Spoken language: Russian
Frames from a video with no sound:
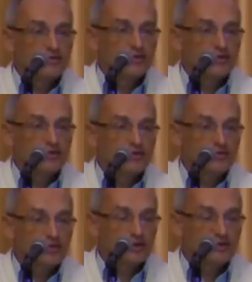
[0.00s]
вот, он
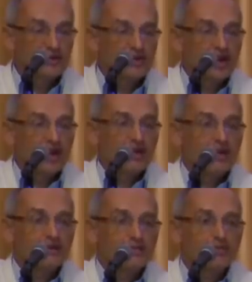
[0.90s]
должен сначала
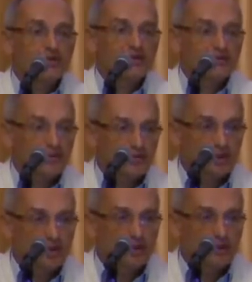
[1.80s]
разбудить свое
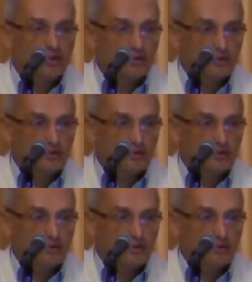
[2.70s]
тело.